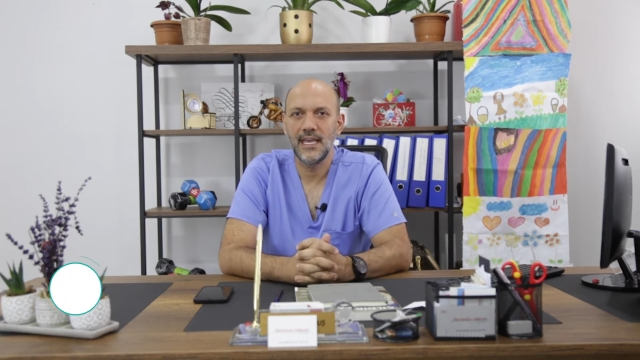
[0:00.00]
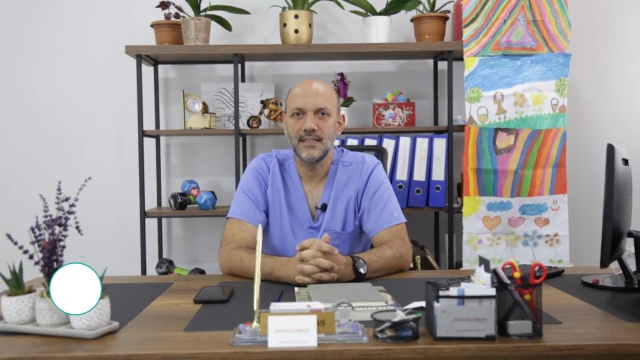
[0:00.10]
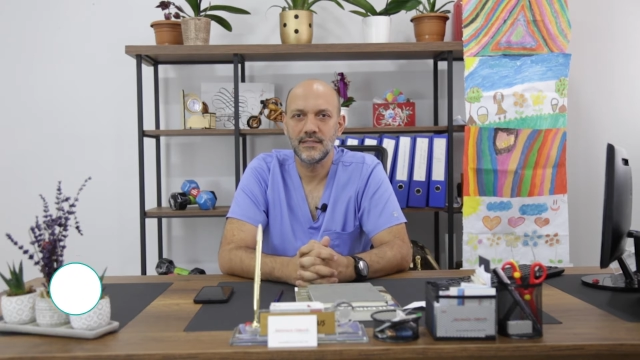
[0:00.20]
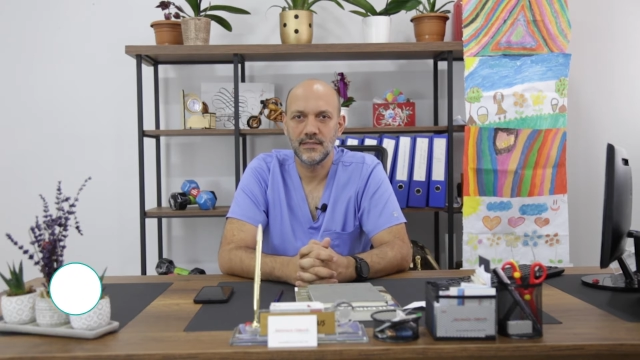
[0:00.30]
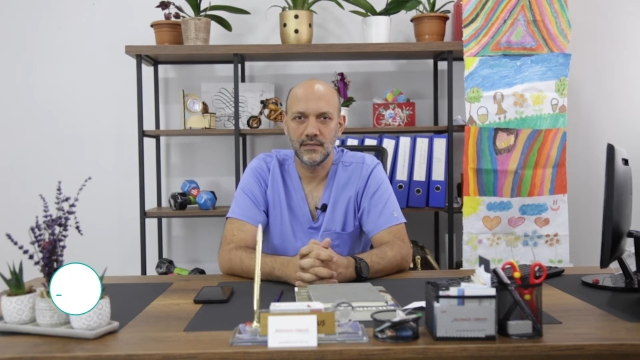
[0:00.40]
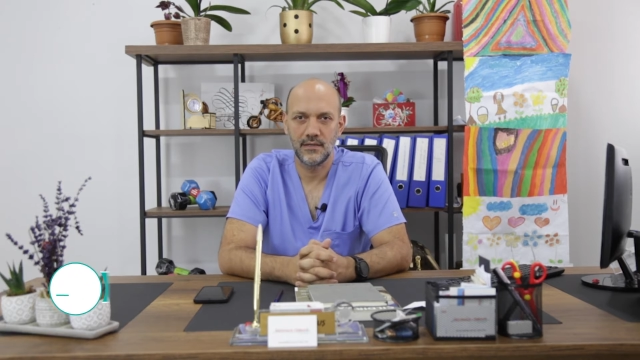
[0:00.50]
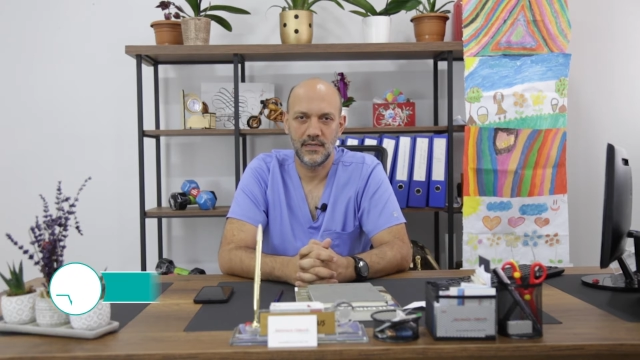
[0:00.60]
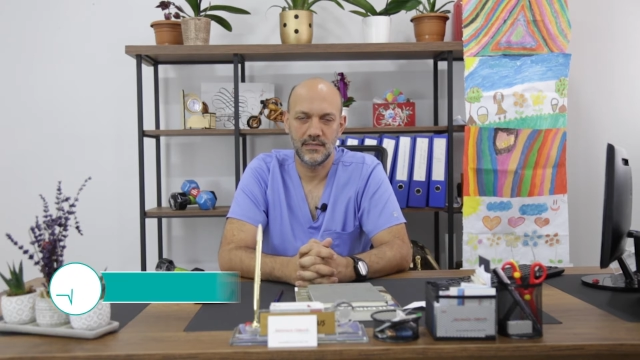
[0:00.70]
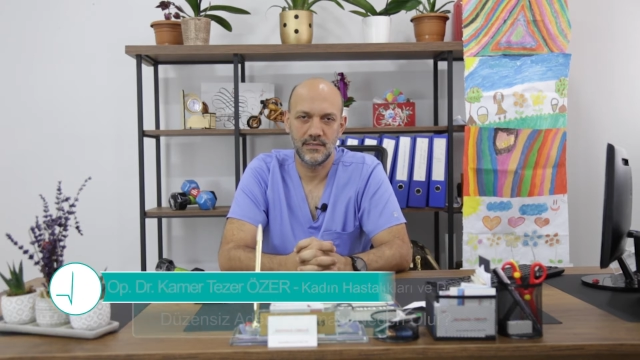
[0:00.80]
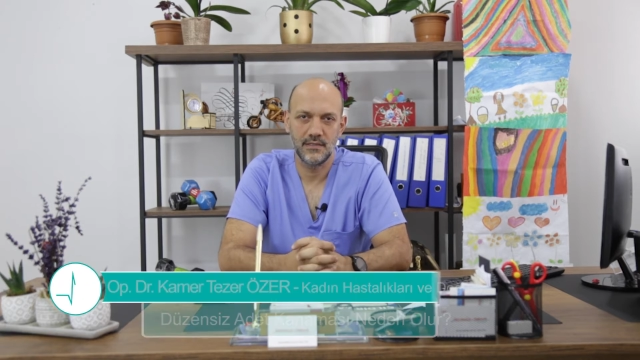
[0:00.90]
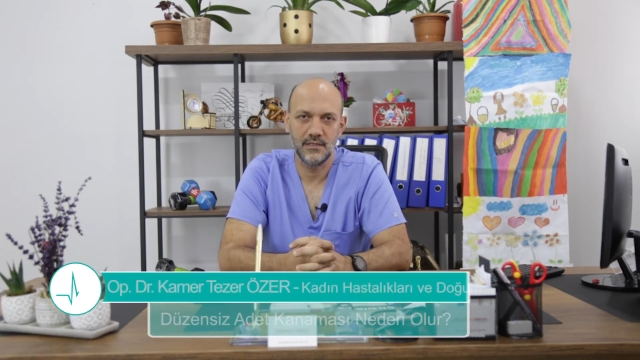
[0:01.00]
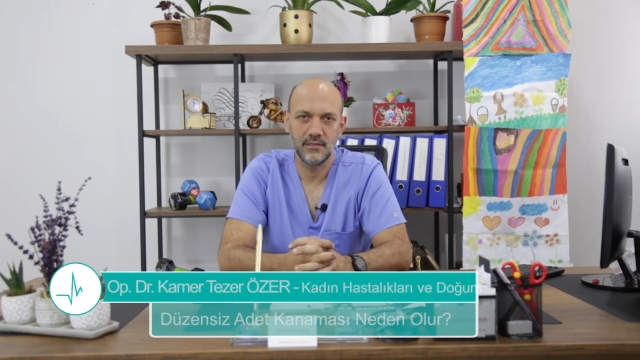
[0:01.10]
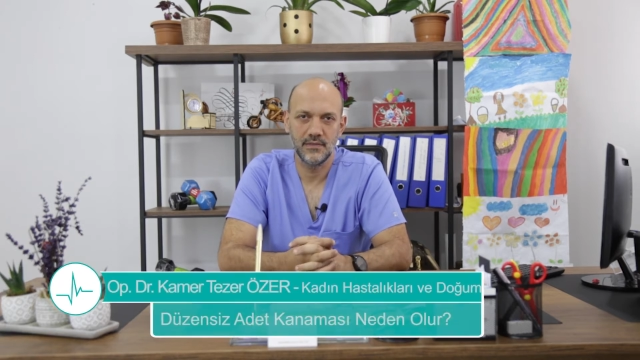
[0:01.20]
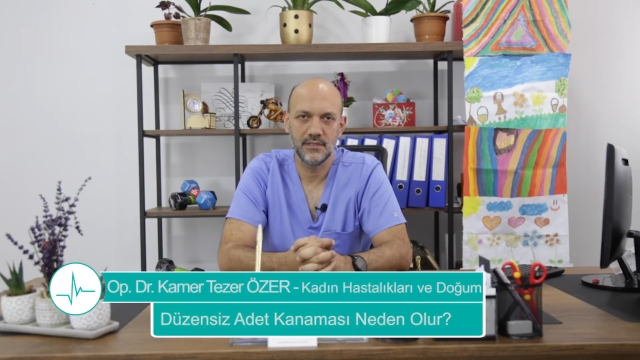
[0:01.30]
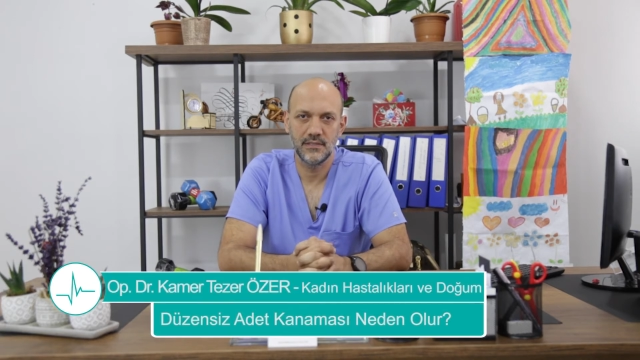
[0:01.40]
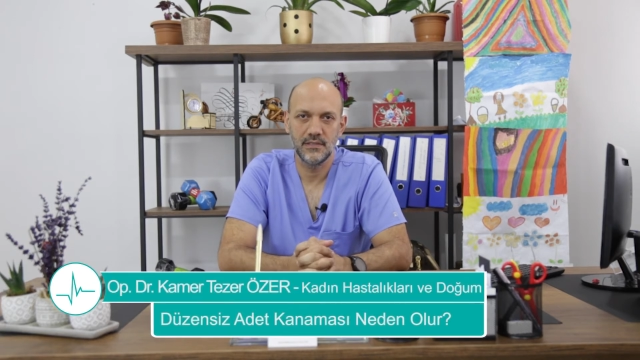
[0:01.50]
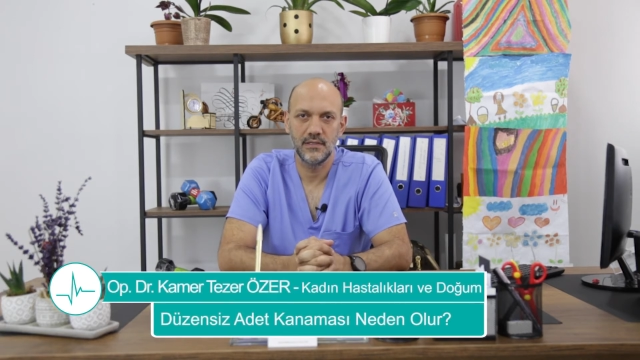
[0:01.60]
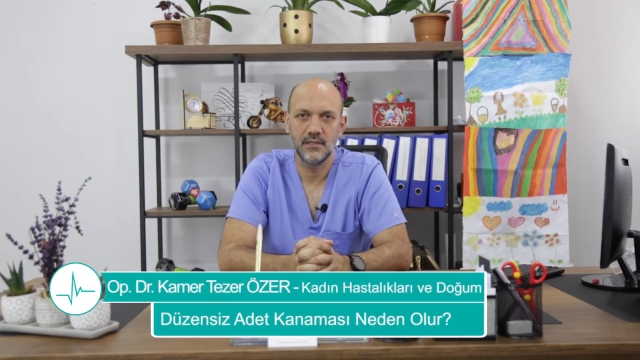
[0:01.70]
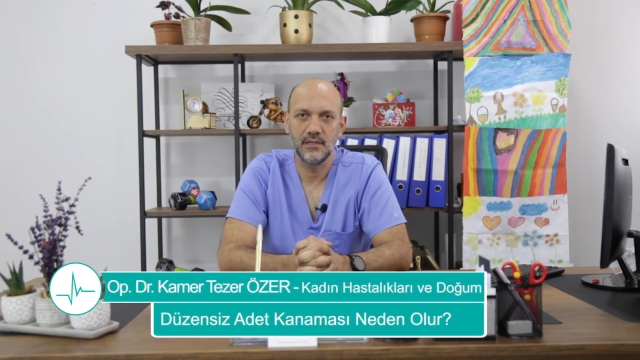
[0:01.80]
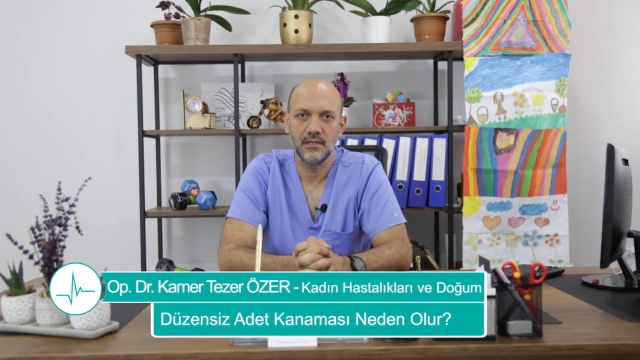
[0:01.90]
en sık rastladığımız
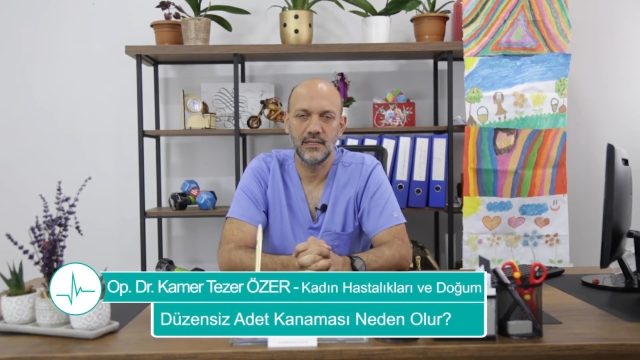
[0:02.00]
e,